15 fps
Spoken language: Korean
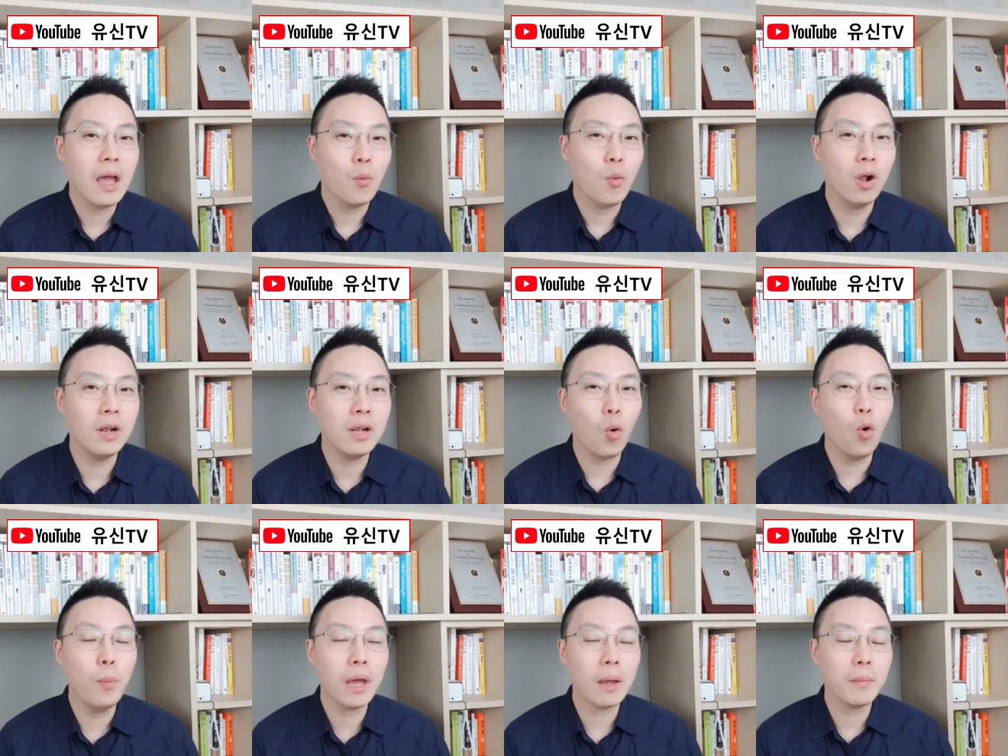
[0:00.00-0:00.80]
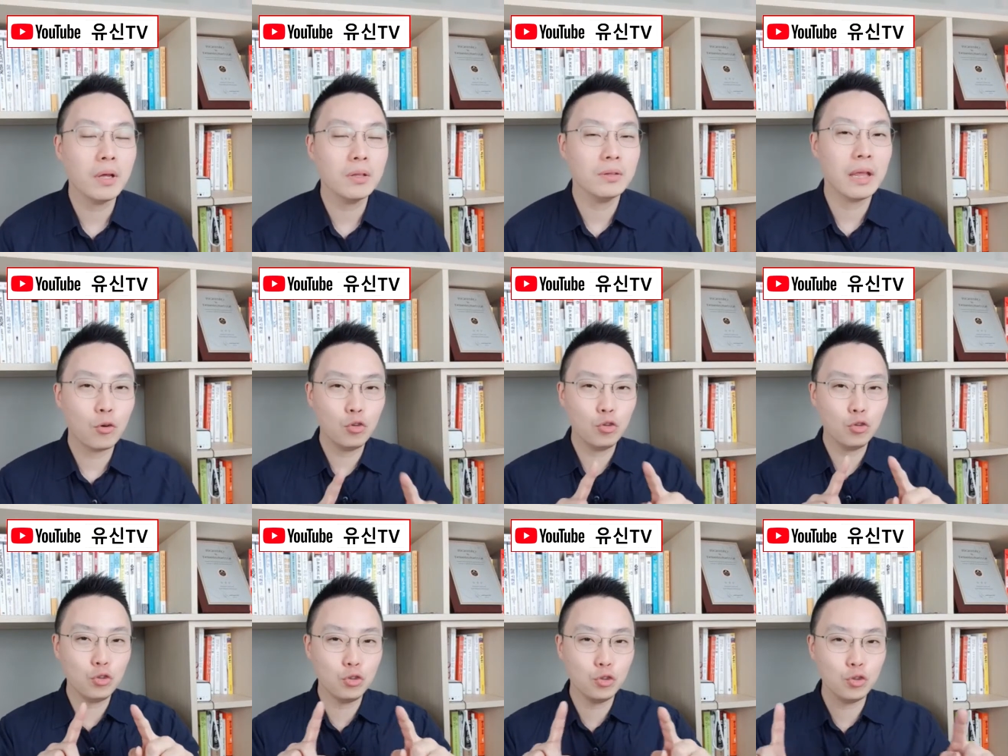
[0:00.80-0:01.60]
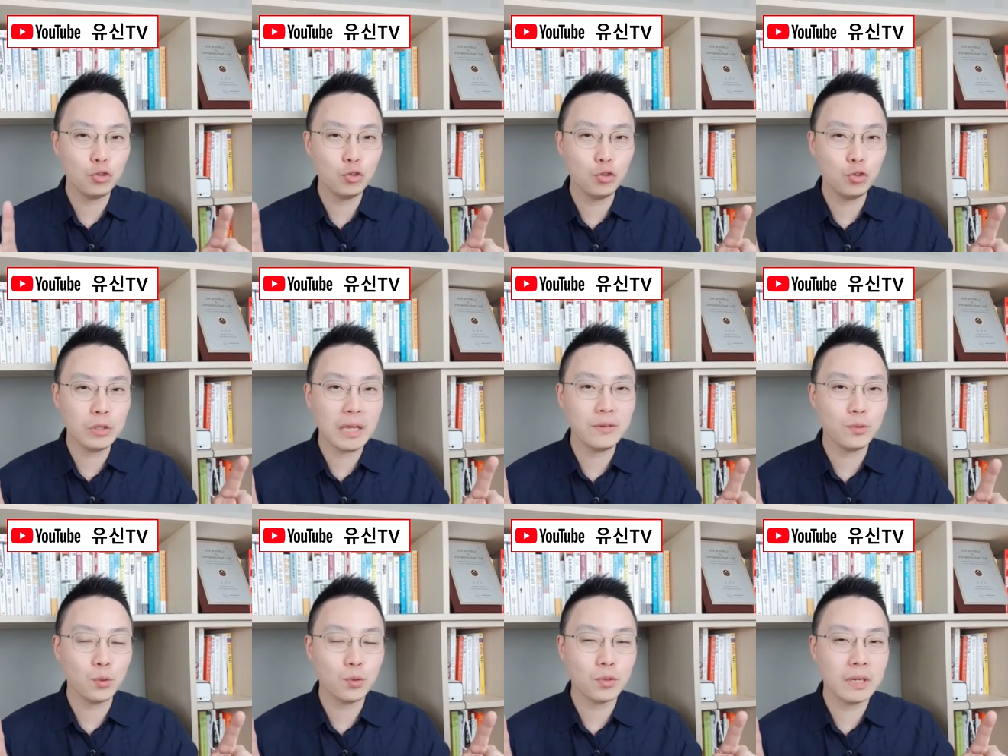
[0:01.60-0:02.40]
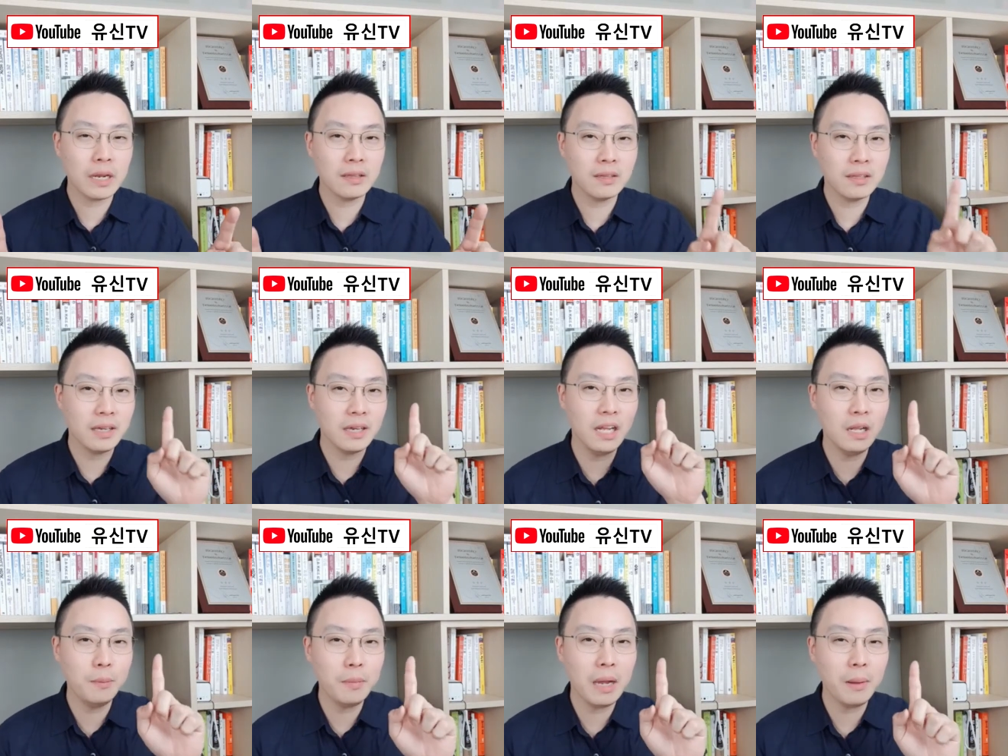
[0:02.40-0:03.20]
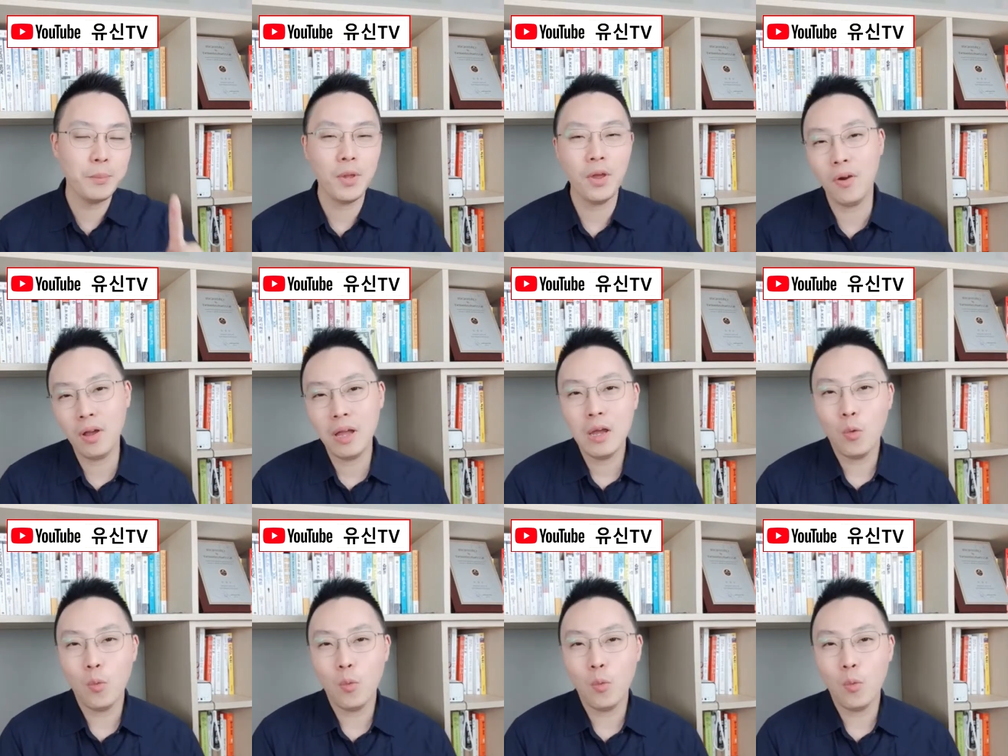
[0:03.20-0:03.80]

월 오백만 원의 꾸준한 소득을 내는 일만 명